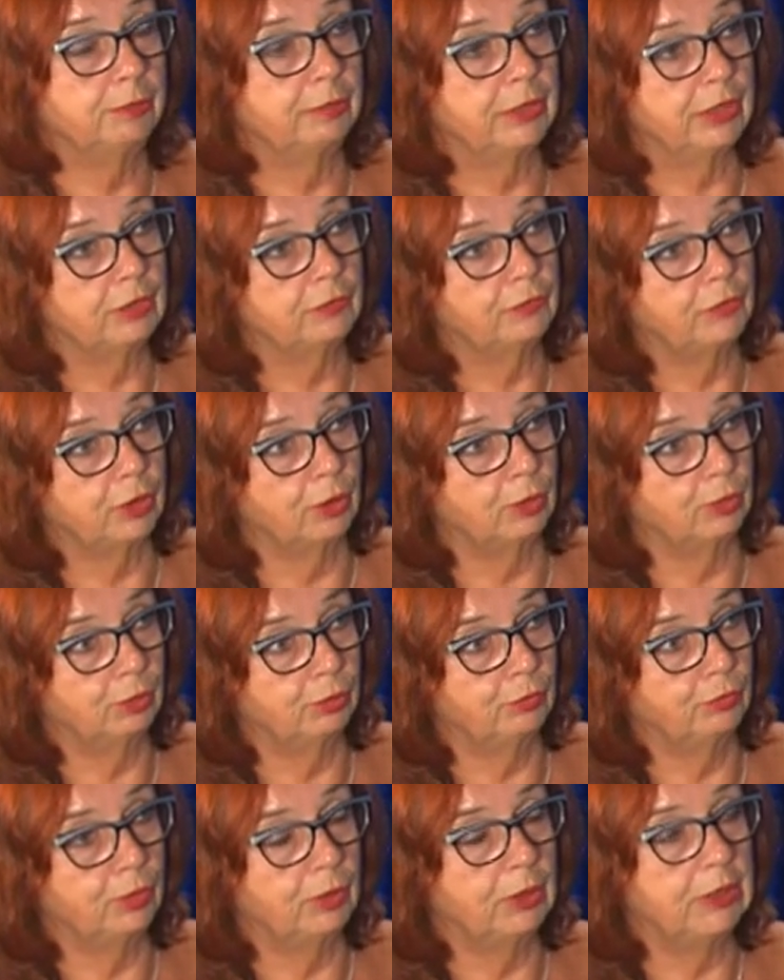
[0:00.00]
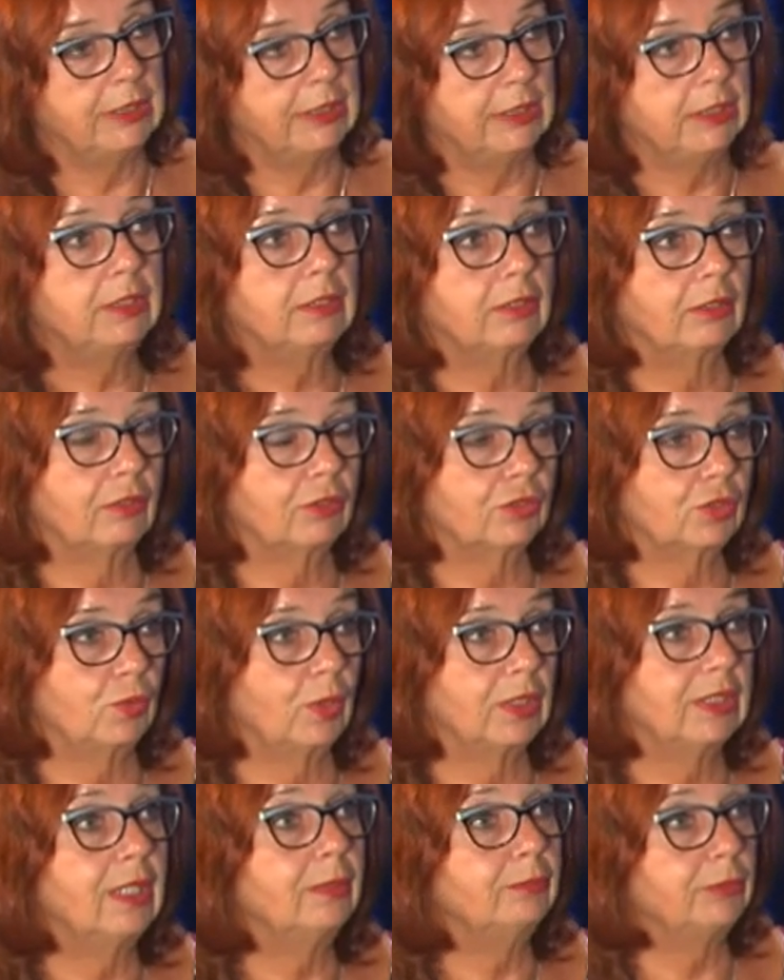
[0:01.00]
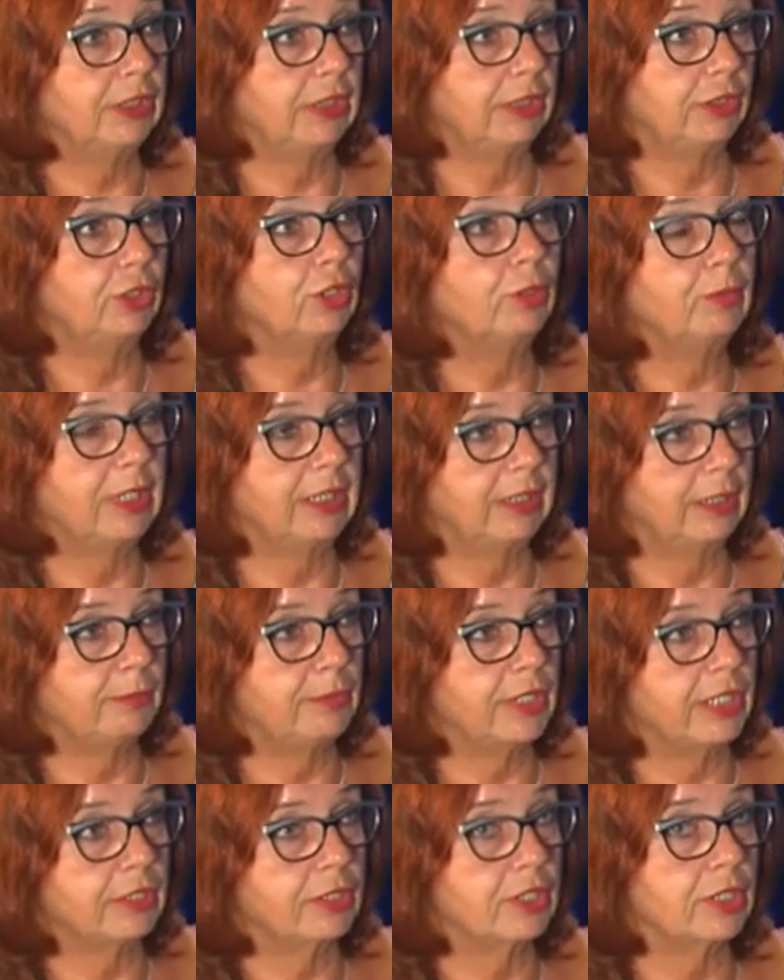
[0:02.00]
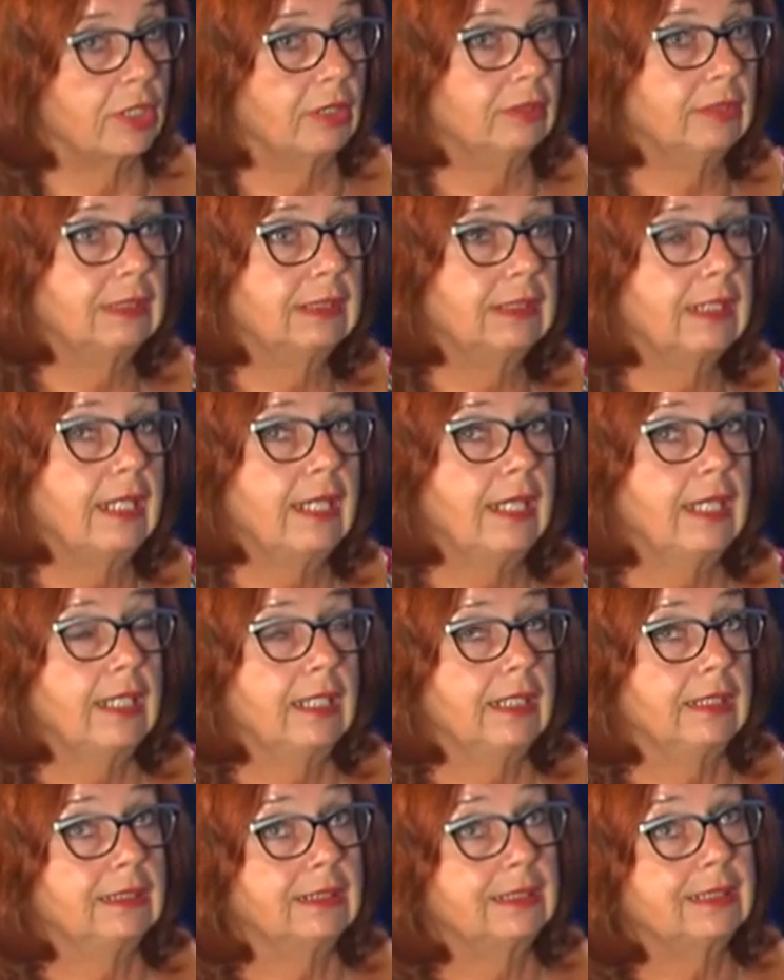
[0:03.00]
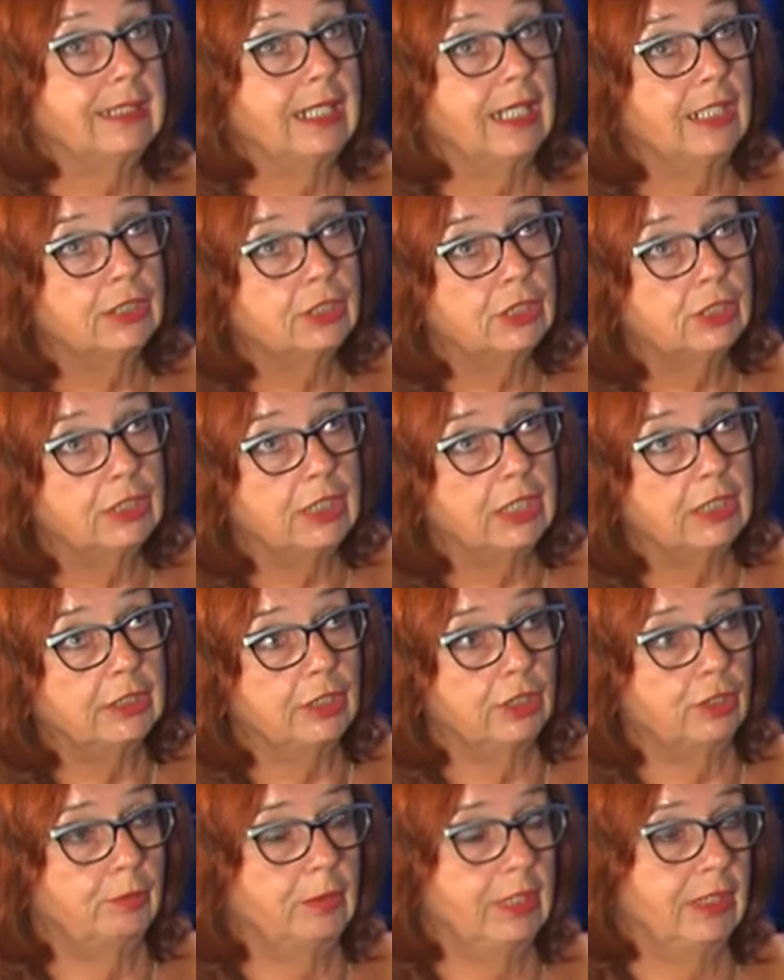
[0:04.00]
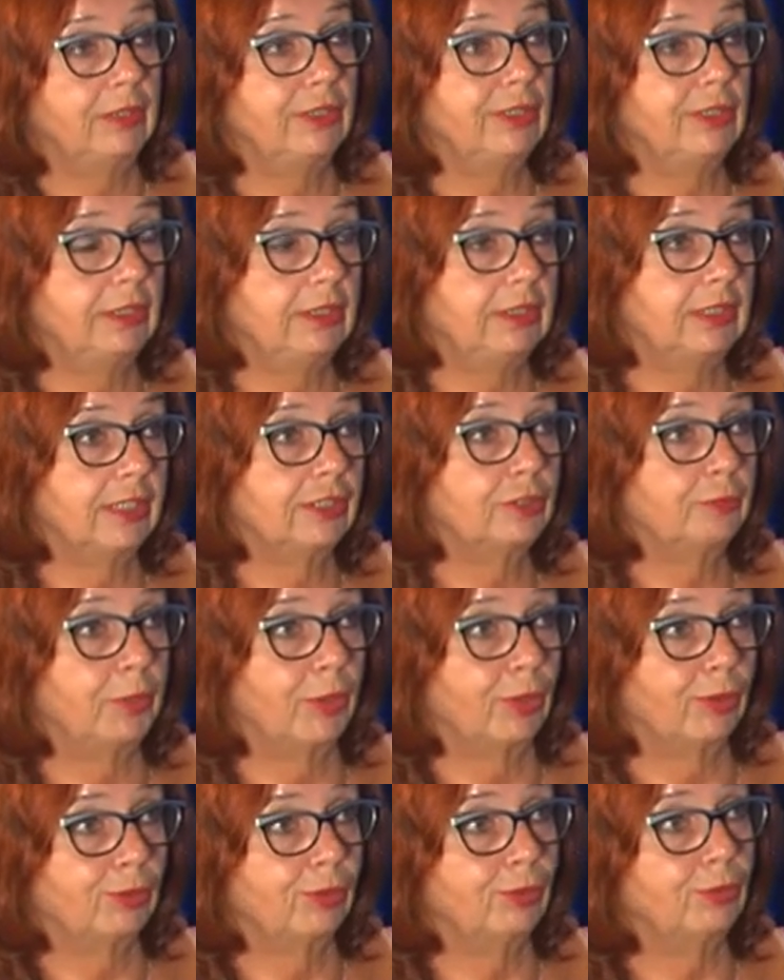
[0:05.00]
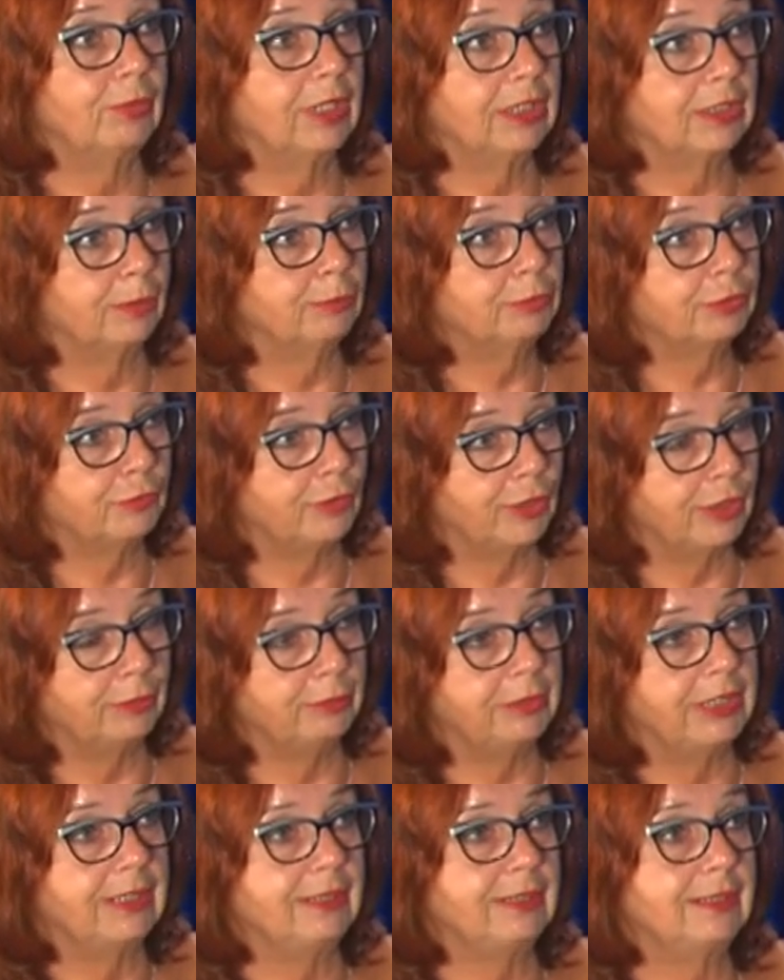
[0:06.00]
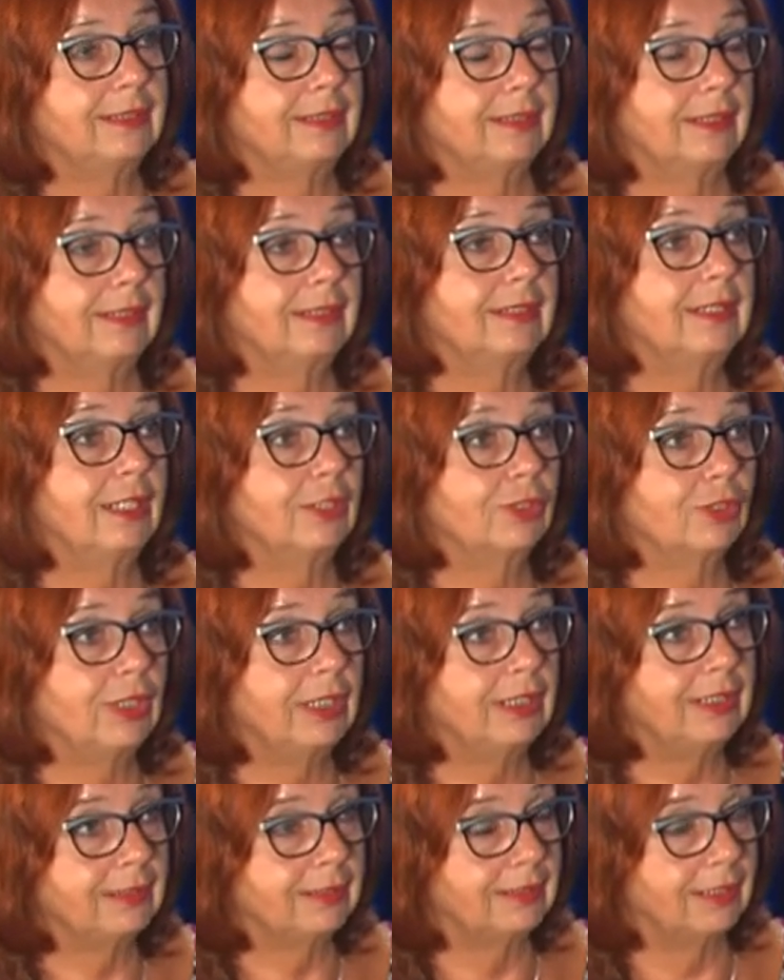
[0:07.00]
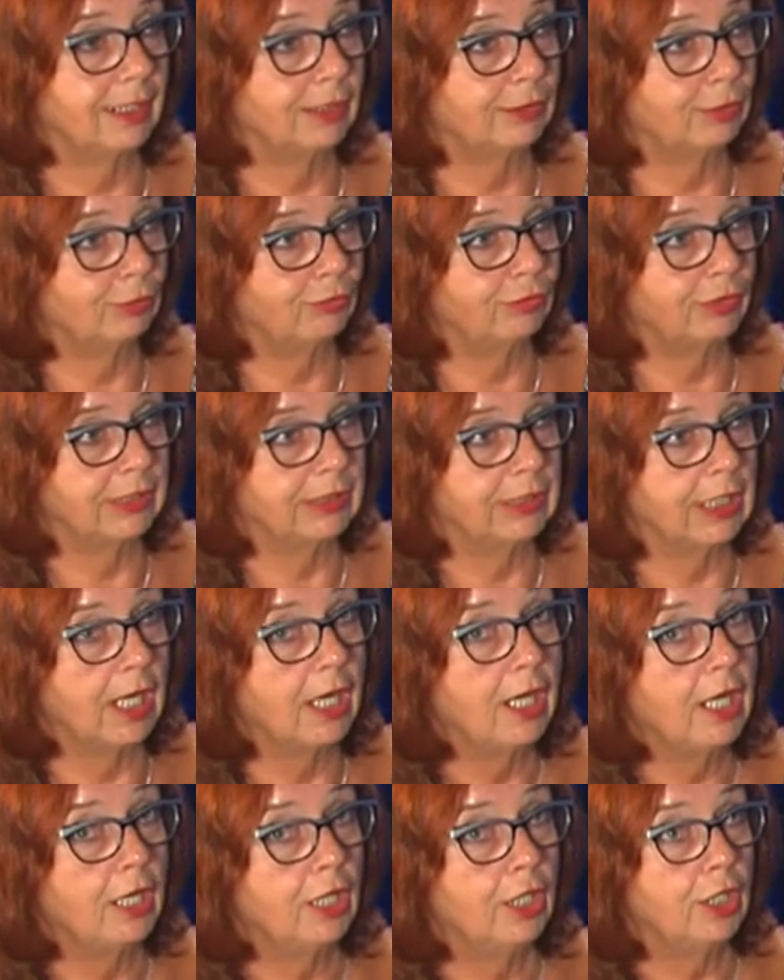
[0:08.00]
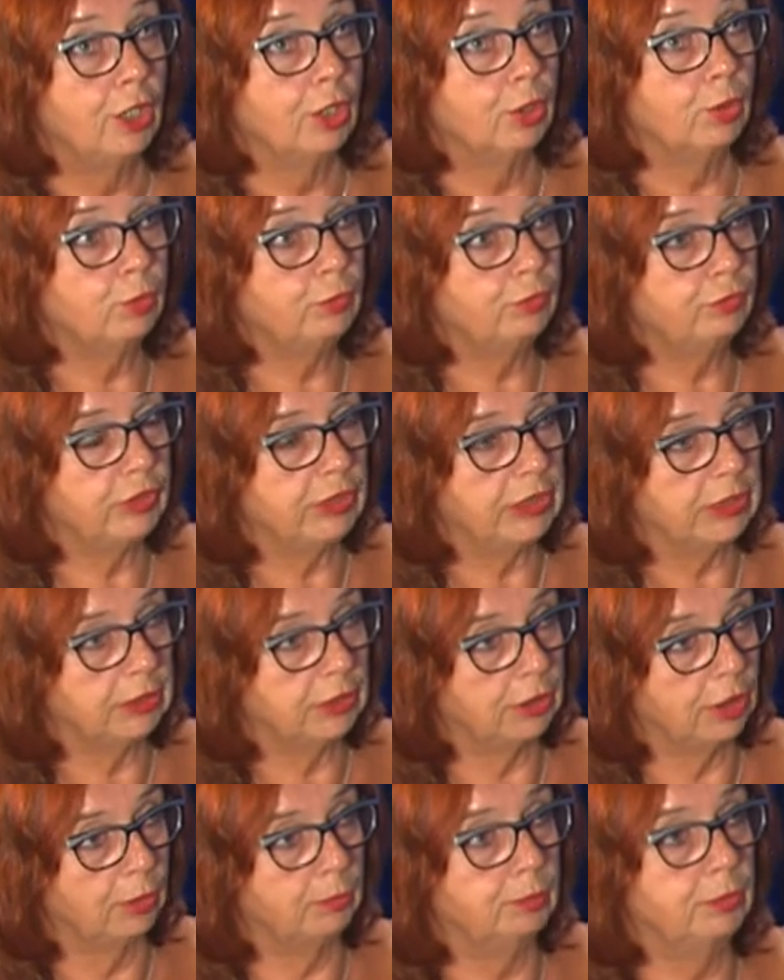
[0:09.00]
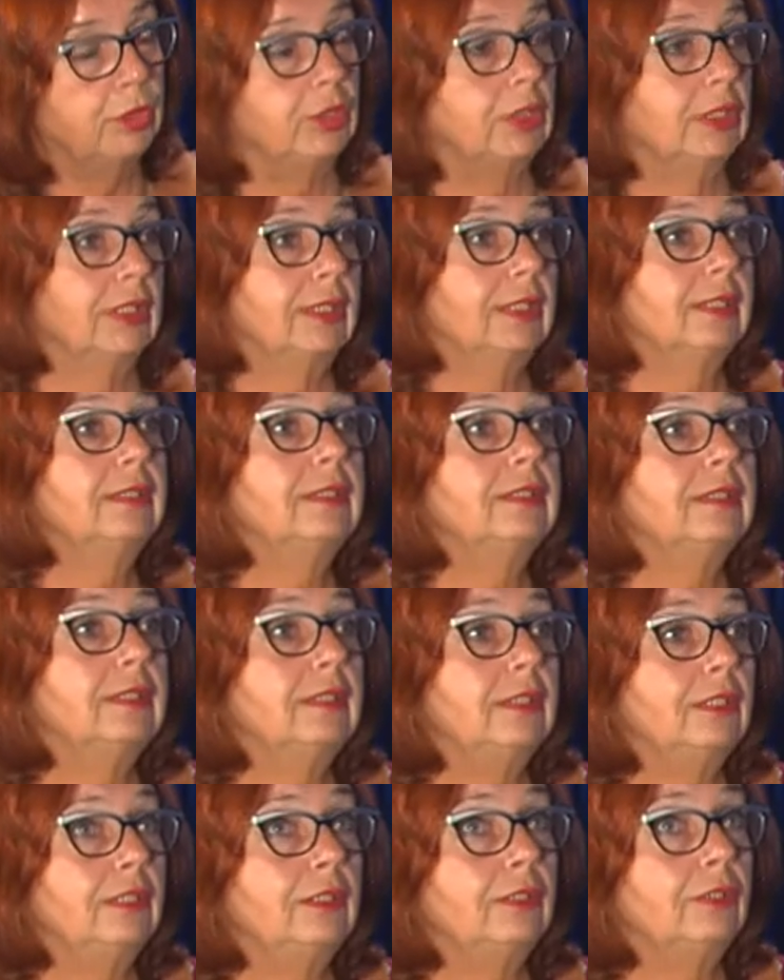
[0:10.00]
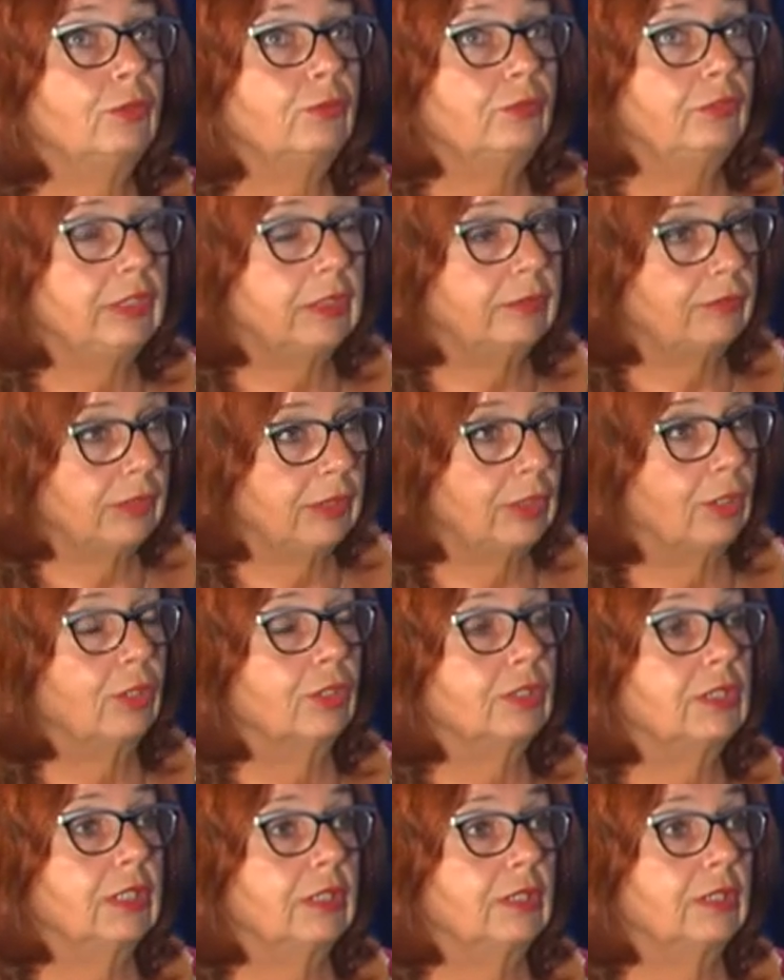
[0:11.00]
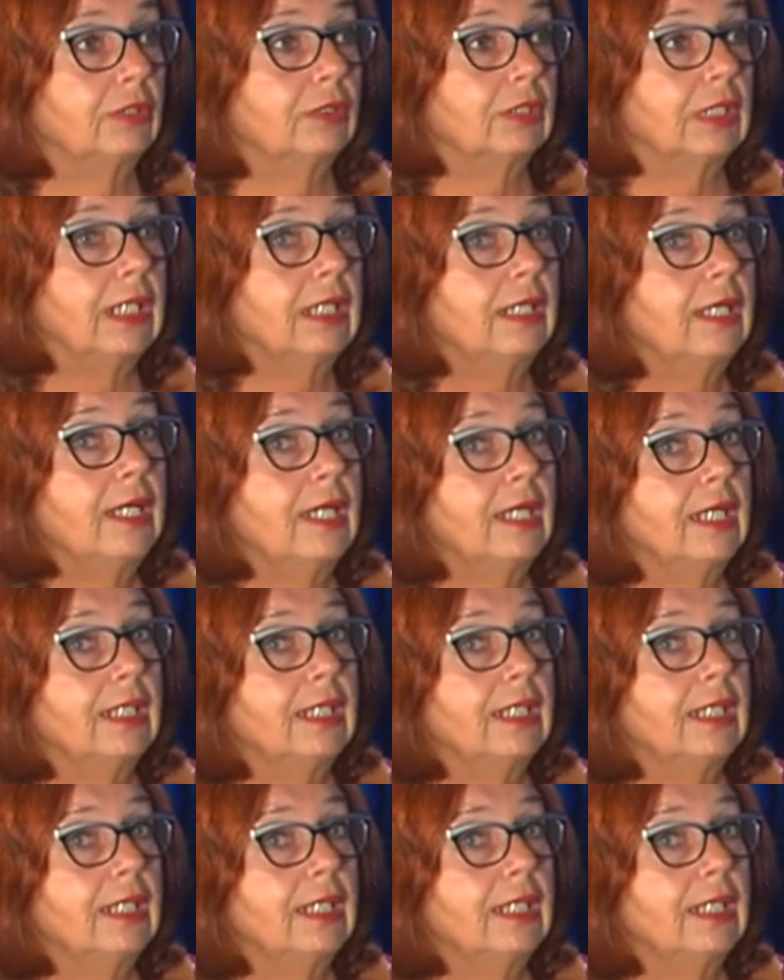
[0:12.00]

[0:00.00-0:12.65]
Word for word: imprez w ciągu dwóch dni, tylko rozkładamy je nieomal na miesiąc. Każda nieomal dziedzina sportu ma tam swoje miejsce, każda jest traktowana równie dobrze mhm. i równie wysoko ceniona.